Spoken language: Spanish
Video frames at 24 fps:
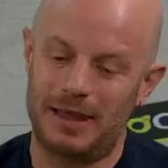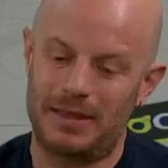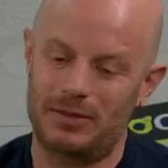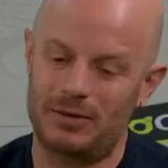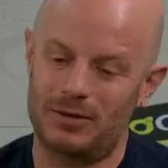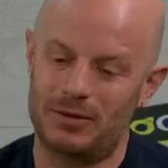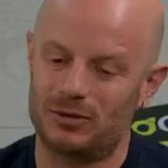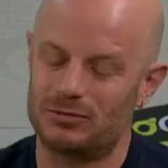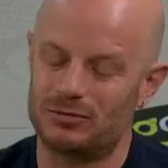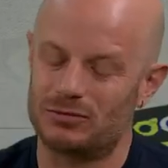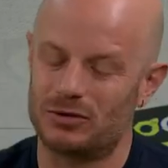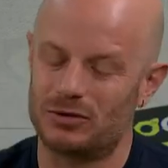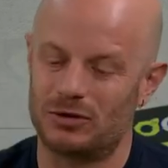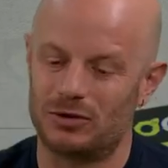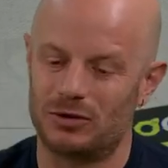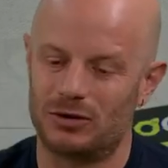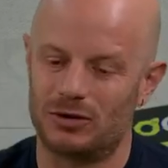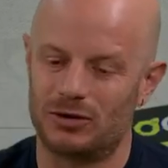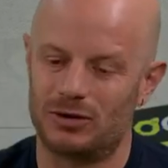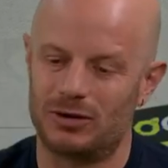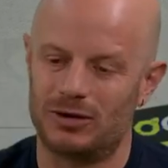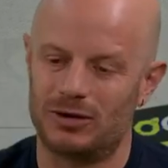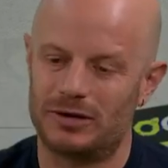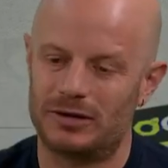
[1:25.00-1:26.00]
la verdad no,
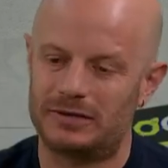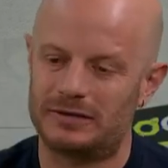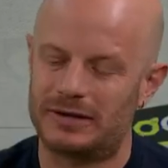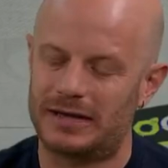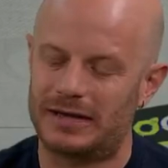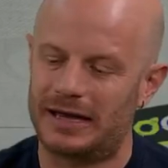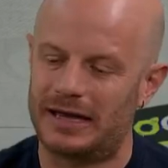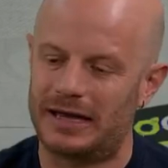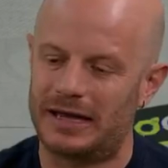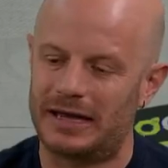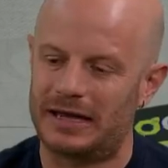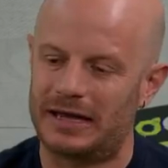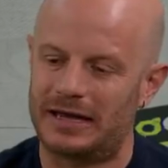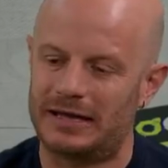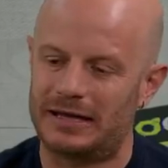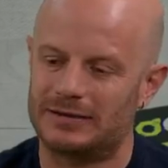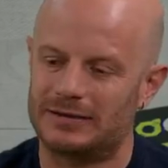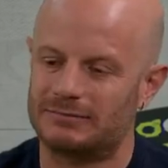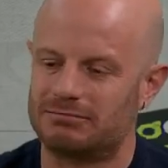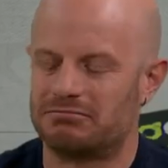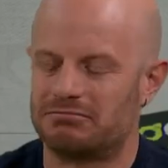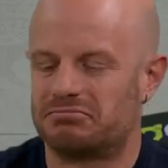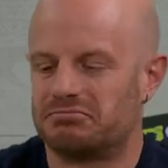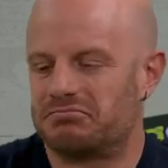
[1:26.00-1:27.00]
no,
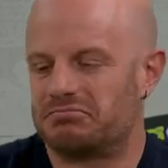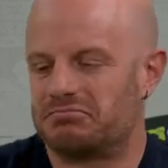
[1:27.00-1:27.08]
este,